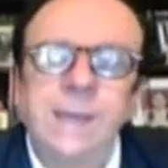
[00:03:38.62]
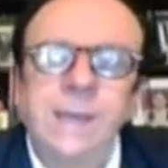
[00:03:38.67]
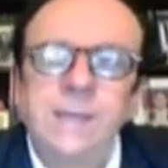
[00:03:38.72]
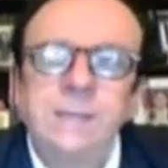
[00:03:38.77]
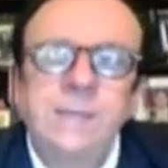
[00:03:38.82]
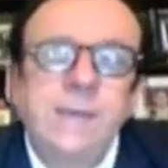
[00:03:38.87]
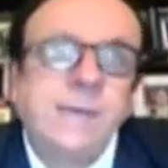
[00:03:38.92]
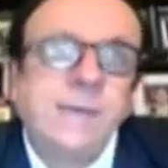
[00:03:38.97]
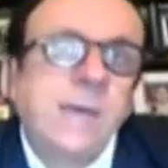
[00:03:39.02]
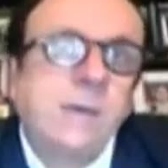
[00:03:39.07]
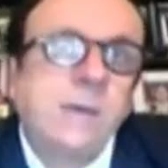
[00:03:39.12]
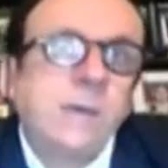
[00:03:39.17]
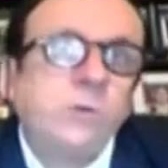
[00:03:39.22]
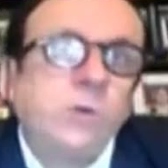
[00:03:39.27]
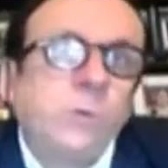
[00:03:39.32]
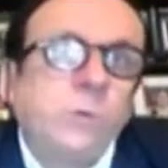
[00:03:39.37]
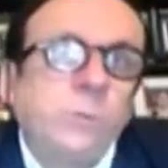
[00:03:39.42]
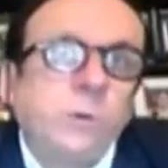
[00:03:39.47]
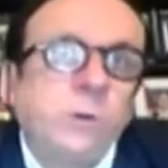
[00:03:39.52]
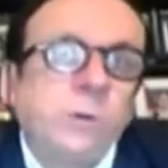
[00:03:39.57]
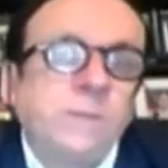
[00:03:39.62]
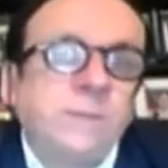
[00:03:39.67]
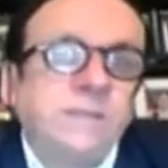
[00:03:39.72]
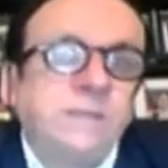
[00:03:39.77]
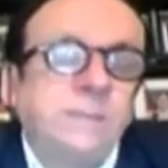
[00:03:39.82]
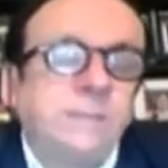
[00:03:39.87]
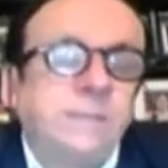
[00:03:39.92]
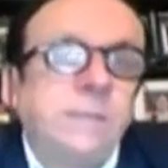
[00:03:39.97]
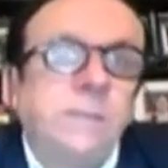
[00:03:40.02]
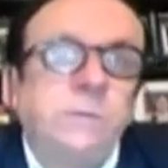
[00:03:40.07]
Y ahí hay dos problemas
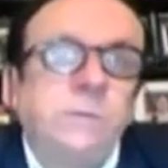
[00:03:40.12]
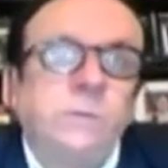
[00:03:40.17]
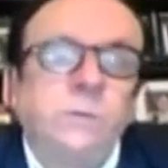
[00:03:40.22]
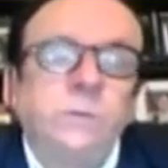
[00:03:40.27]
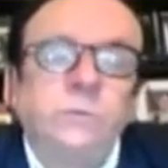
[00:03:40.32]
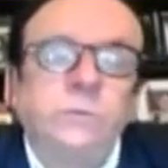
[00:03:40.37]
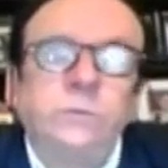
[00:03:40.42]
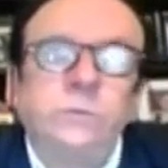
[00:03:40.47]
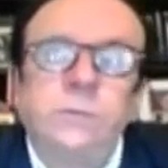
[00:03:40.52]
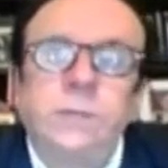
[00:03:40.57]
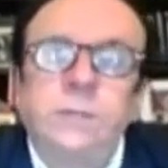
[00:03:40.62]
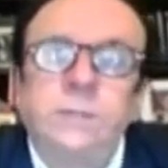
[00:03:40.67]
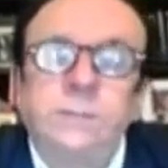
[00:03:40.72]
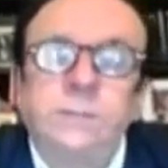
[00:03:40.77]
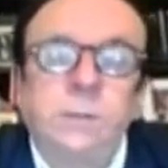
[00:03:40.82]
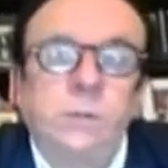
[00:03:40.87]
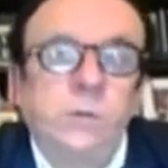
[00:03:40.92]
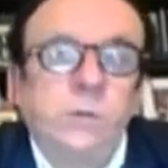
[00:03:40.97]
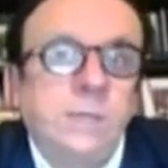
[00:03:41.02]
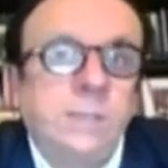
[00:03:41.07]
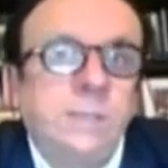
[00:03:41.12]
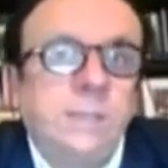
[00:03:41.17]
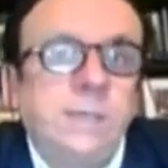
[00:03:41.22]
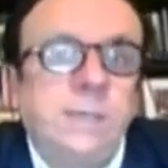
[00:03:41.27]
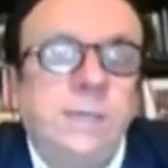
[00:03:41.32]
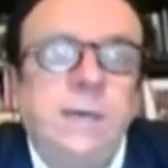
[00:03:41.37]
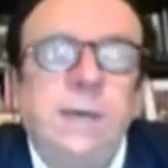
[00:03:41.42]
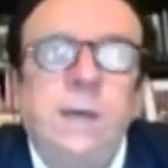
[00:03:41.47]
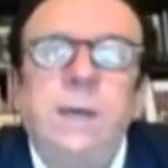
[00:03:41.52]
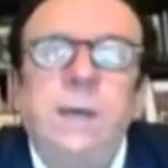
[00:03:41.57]
distintos. Este, hoy en
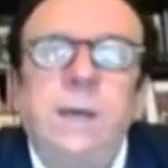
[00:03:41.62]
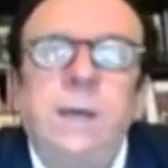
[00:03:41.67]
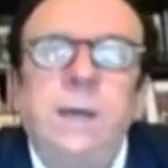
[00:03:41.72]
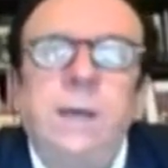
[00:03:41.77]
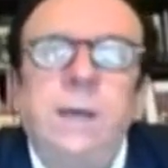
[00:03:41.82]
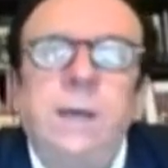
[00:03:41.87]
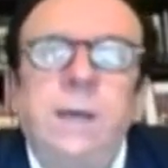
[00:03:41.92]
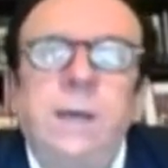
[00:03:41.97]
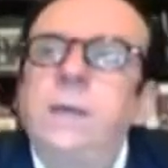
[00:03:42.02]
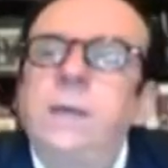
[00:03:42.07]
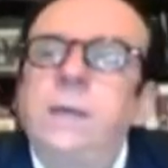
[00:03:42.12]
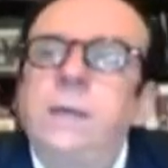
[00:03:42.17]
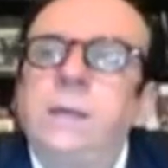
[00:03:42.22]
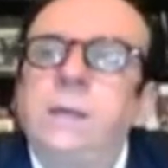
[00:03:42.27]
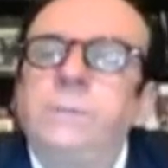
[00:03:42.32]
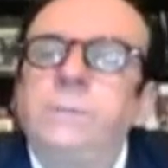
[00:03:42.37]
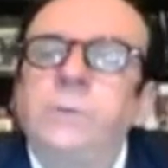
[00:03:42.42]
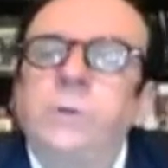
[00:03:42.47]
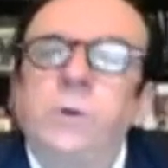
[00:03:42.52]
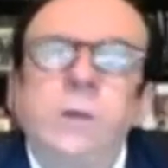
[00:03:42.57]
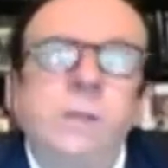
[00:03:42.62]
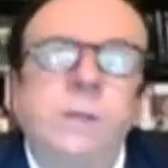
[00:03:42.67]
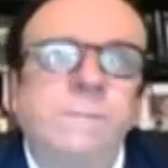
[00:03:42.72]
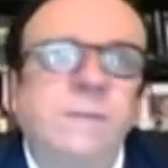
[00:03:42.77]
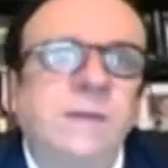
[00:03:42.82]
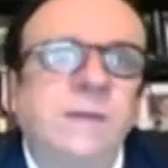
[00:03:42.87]
día, el problema